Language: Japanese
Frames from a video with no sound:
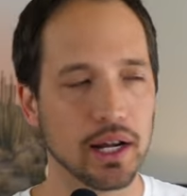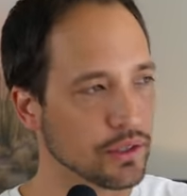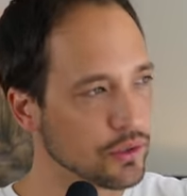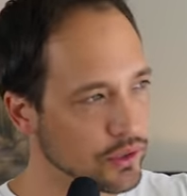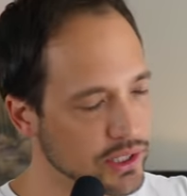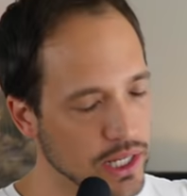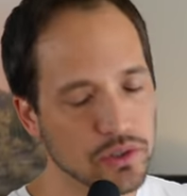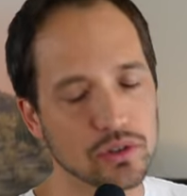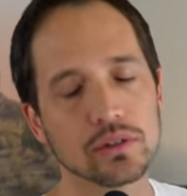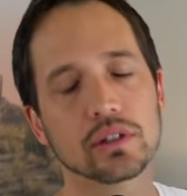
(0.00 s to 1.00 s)
ある人の社
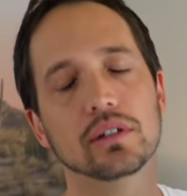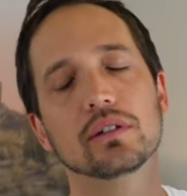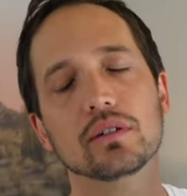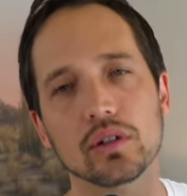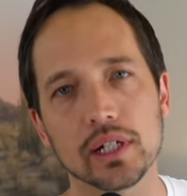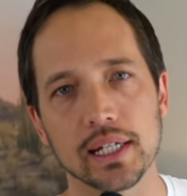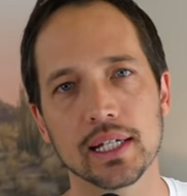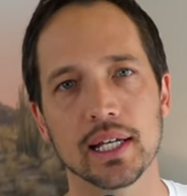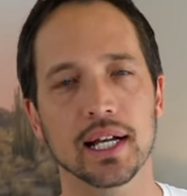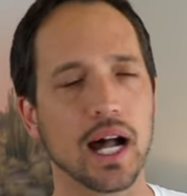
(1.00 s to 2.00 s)
長の言う通り、
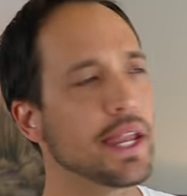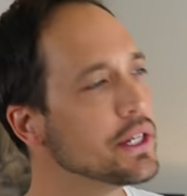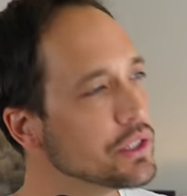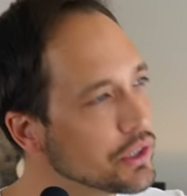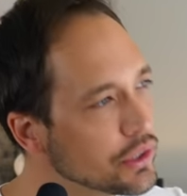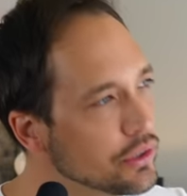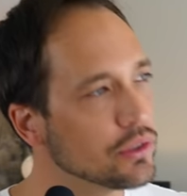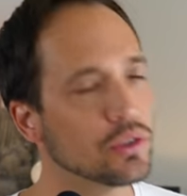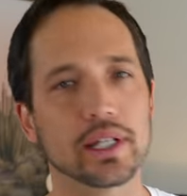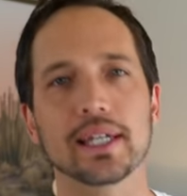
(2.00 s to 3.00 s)
彼女の言う
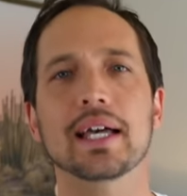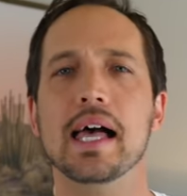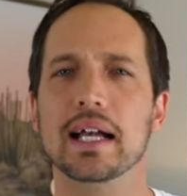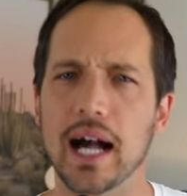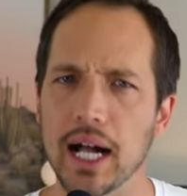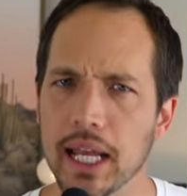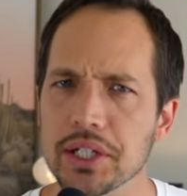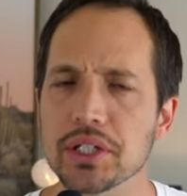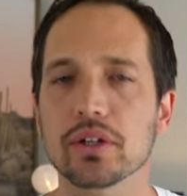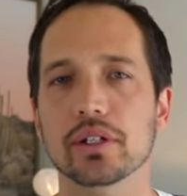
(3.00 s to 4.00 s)
通り、彼
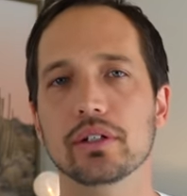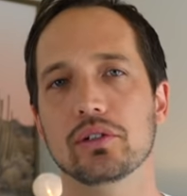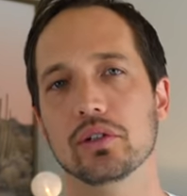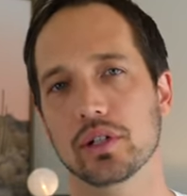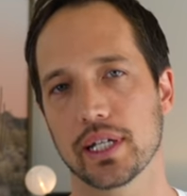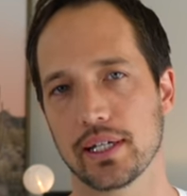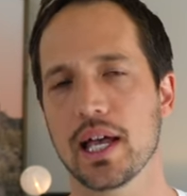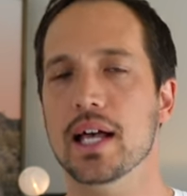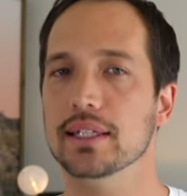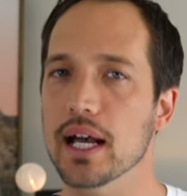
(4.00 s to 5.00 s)
氏の言う通り、
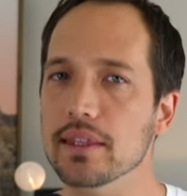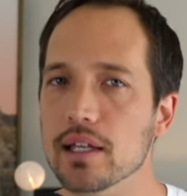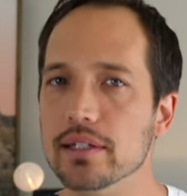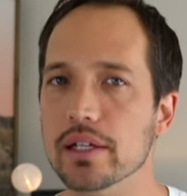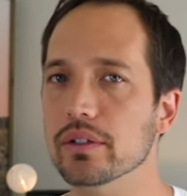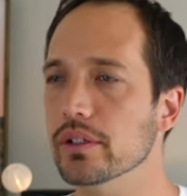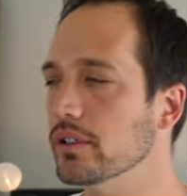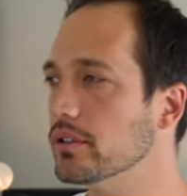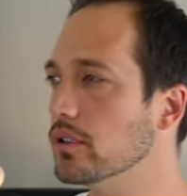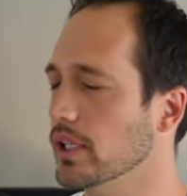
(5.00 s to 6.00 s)
旦那さんの
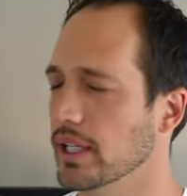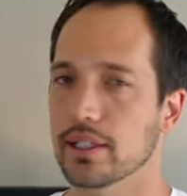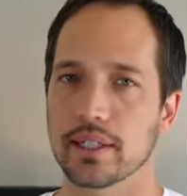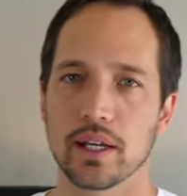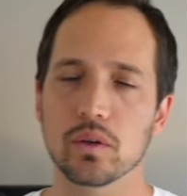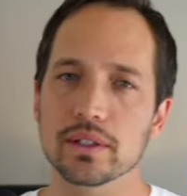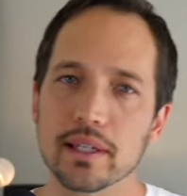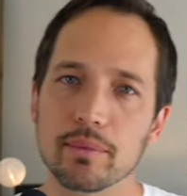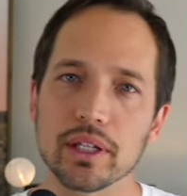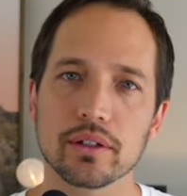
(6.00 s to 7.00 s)
言う通り、ね、奥
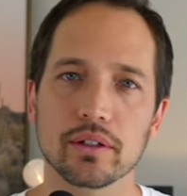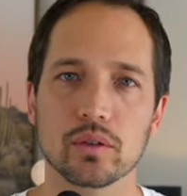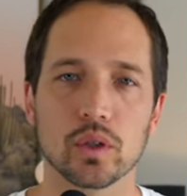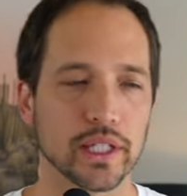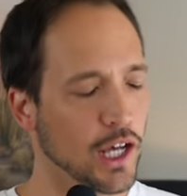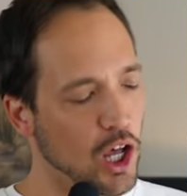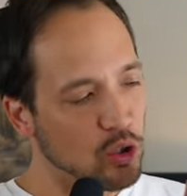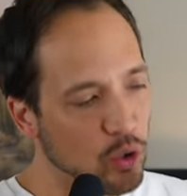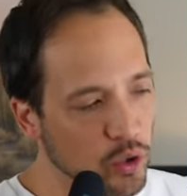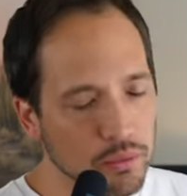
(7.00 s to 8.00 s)
様の言う通り、
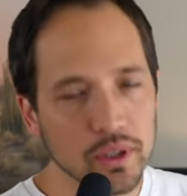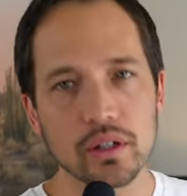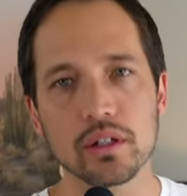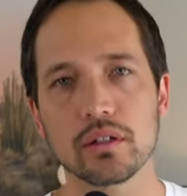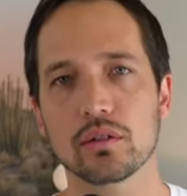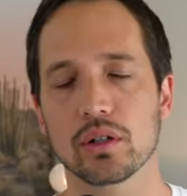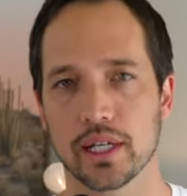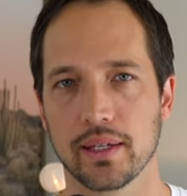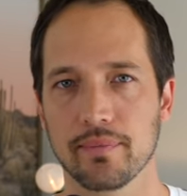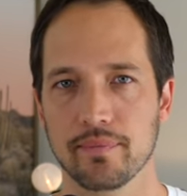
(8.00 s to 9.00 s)
子供の言う通
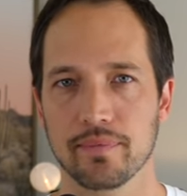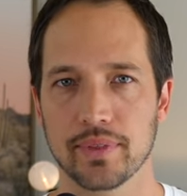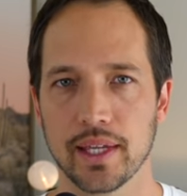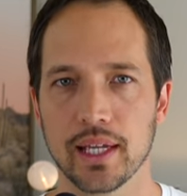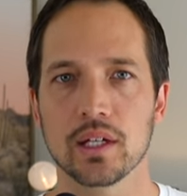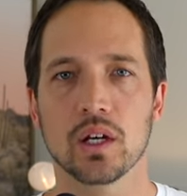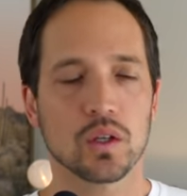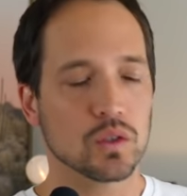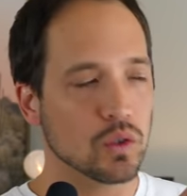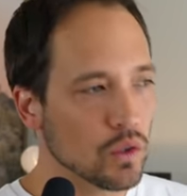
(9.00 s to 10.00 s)
り、ね、
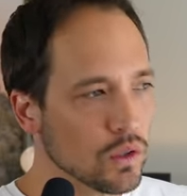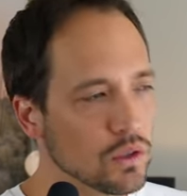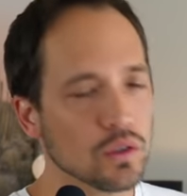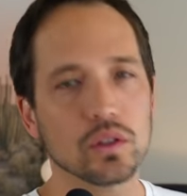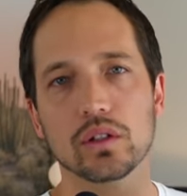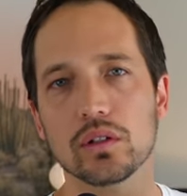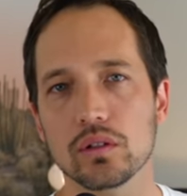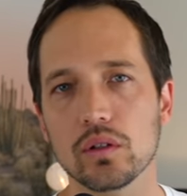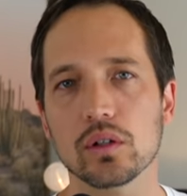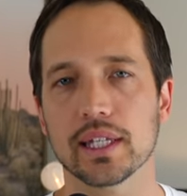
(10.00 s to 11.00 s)
その人の言
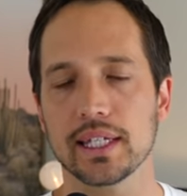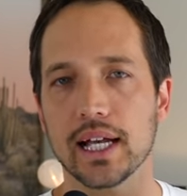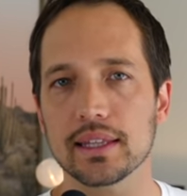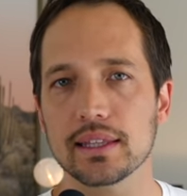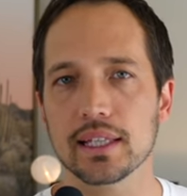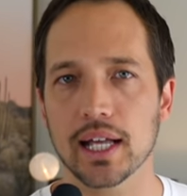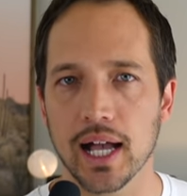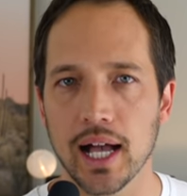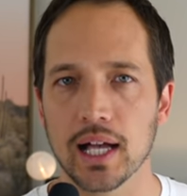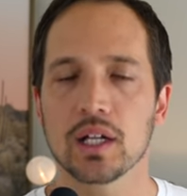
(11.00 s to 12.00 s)
う通りにやってた
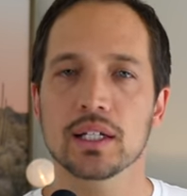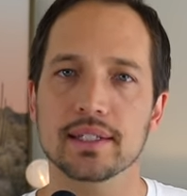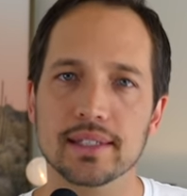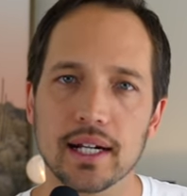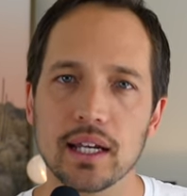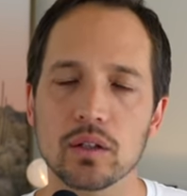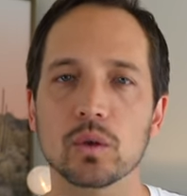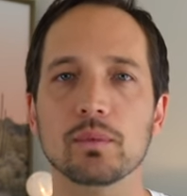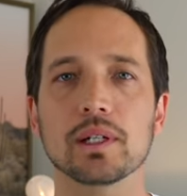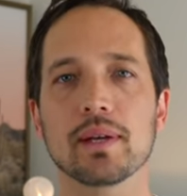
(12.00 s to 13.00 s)
ら好かれる
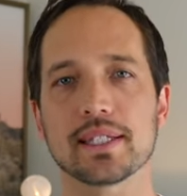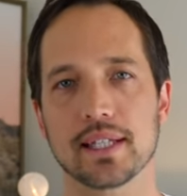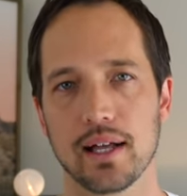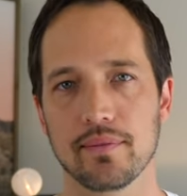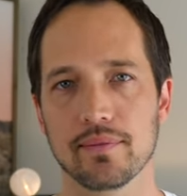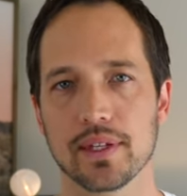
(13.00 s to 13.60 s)
と思いますか？